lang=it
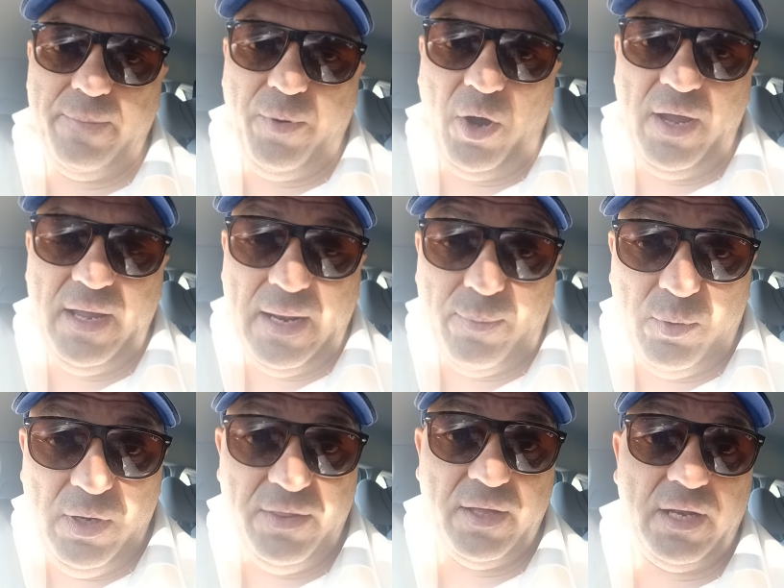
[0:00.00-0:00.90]
poi la
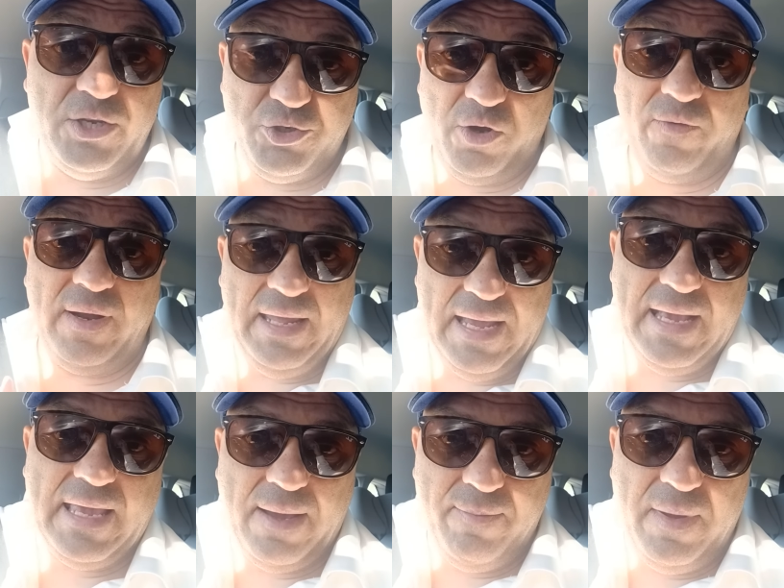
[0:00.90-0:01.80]
politica dei giovani
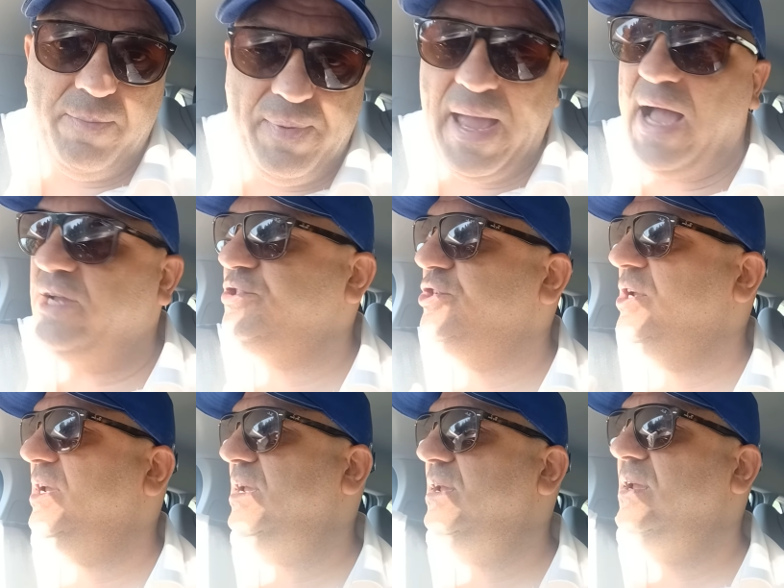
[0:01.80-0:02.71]
che a me
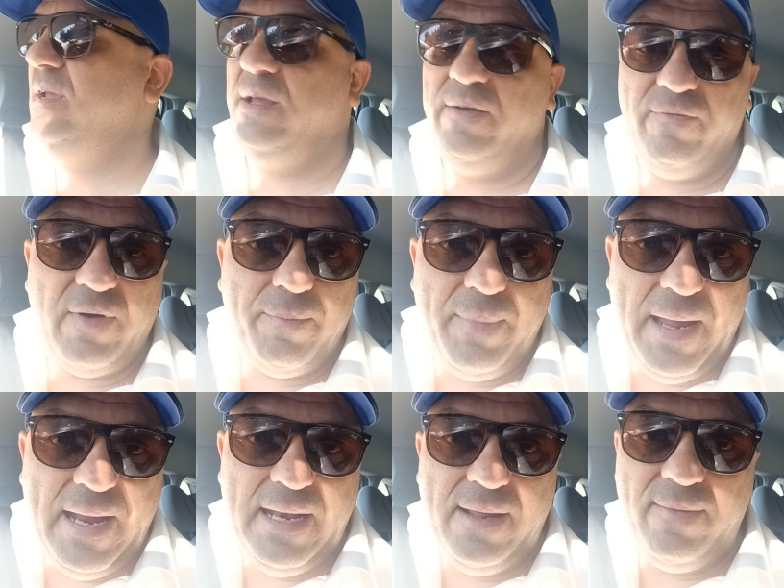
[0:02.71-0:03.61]
piace va
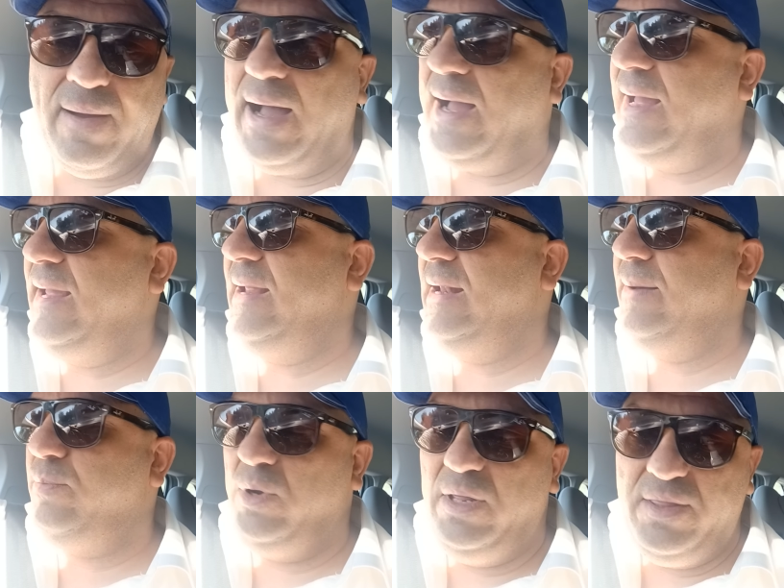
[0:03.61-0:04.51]
bene, ma eh,
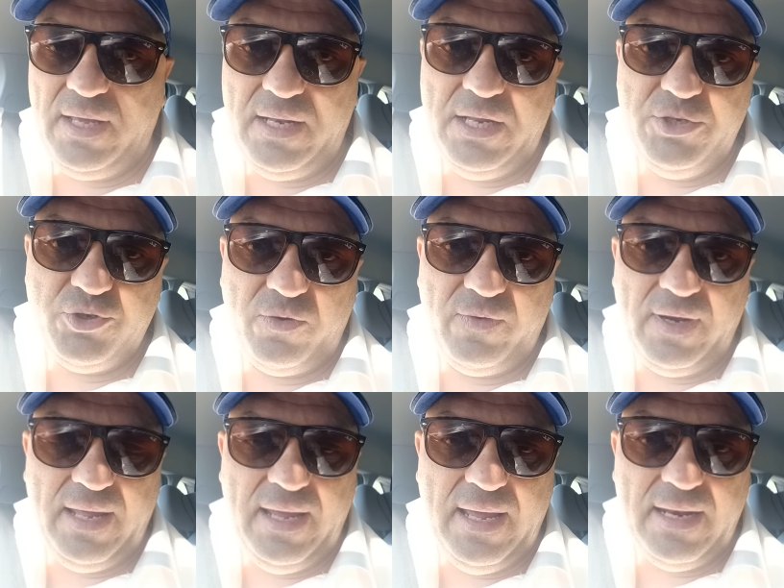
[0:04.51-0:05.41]
la politica dei
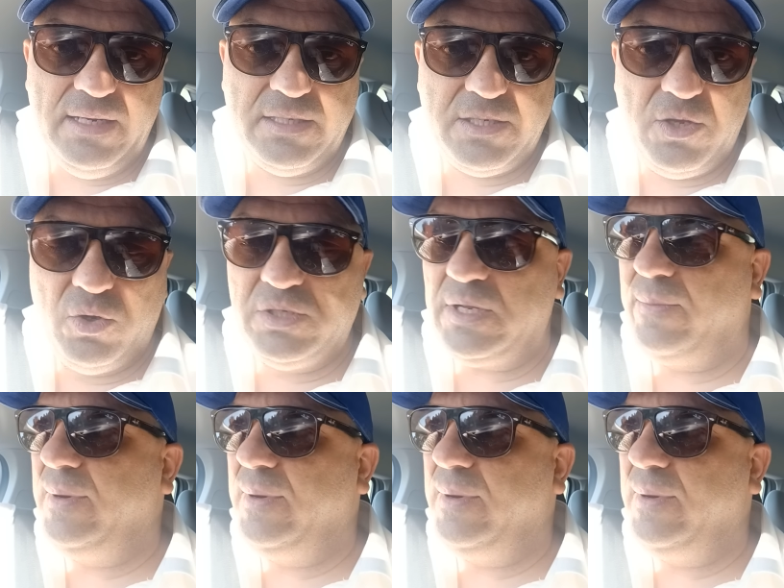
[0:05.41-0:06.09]
giovani è rischiosa